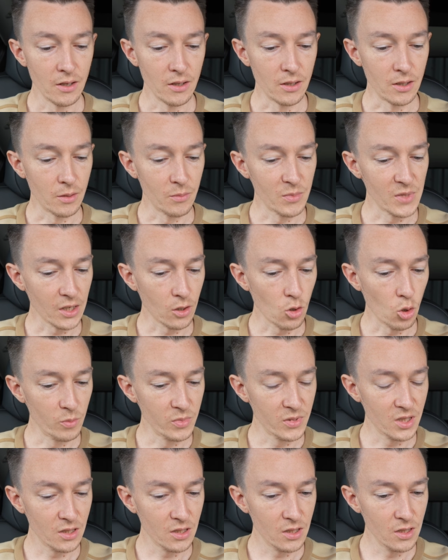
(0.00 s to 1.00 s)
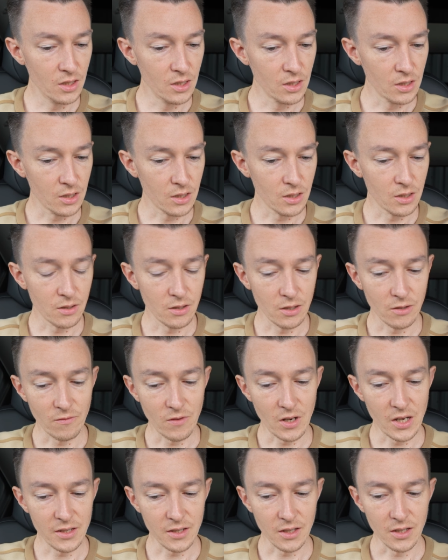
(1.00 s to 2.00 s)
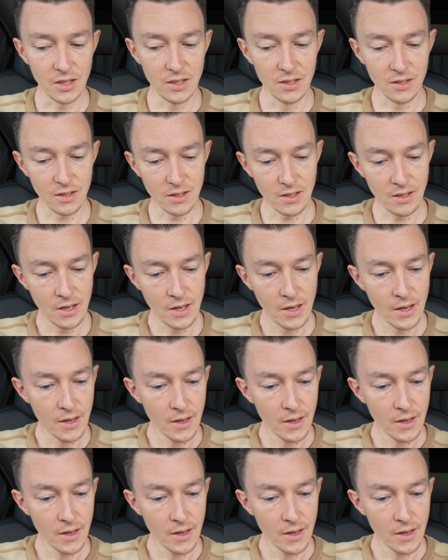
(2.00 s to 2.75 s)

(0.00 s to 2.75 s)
ähm, der kommt hier weiter hinten,